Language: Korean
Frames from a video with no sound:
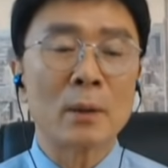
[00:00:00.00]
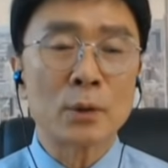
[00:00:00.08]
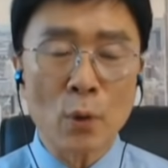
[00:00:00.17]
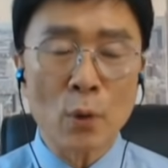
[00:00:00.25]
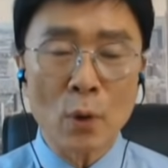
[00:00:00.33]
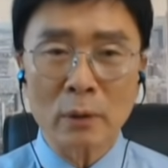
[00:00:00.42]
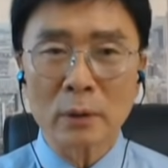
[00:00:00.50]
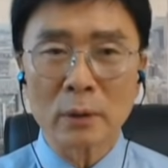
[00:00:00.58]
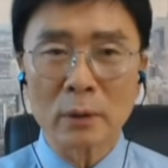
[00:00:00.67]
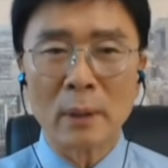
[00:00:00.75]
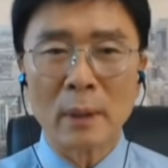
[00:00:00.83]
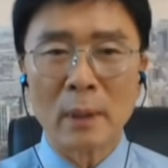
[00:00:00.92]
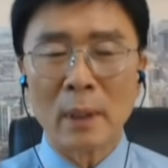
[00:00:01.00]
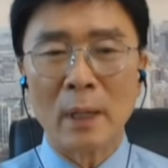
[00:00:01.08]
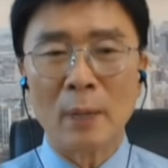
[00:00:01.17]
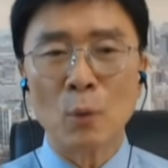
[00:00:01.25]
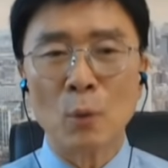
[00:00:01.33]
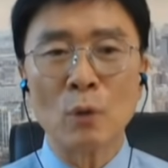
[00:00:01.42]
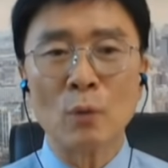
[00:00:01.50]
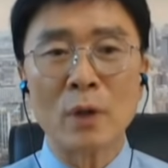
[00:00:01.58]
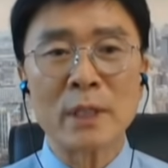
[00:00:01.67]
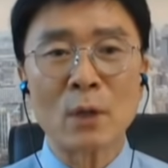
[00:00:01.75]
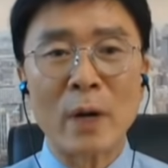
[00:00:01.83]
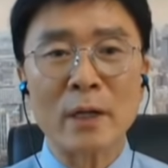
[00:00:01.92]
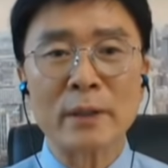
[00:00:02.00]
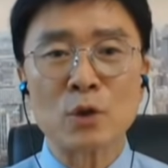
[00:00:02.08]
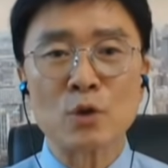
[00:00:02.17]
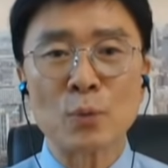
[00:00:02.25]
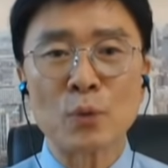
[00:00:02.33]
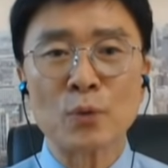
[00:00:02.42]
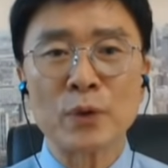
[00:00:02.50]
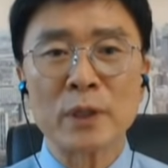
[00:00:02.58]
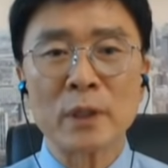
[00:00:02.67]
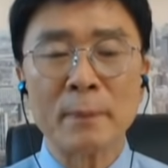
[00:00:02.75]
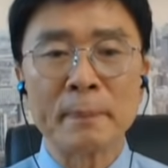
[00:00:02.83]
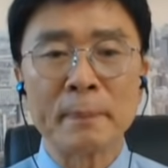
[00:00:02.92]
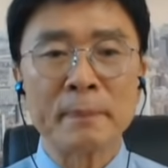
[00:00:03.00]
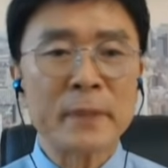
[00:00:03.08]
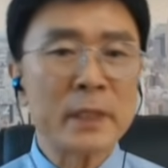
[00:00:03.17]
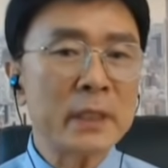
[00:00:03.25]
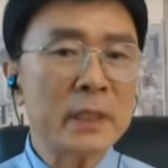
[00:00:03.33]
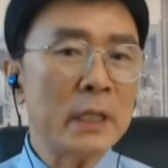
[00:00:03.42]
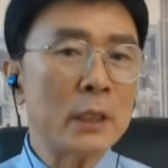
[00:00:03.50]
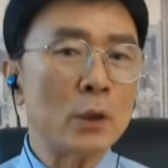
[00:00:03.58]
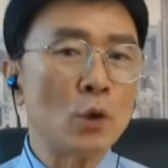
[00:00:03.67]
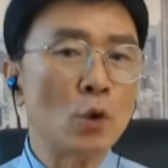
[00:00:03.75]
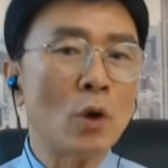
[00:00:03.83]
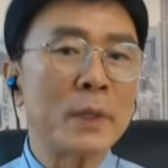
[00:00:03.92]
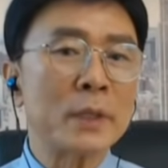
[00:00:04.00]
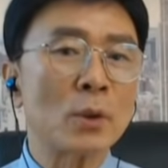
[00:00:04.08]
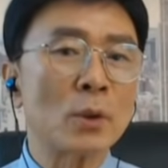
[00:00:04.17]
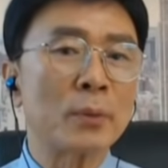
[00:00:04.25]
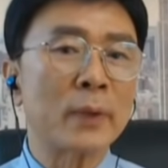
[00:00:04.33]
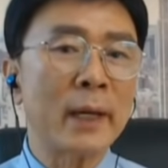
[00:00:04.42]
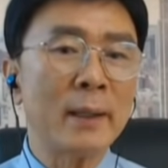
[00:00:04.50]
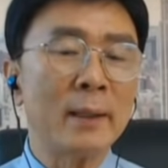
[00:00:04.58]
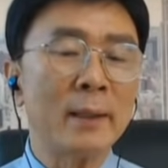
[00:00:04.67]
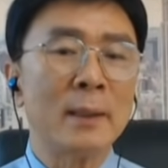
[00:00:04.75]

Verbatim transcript: 소형 그 모듈 원자로 관련된 종목이죠 특히 유럽에서 이번에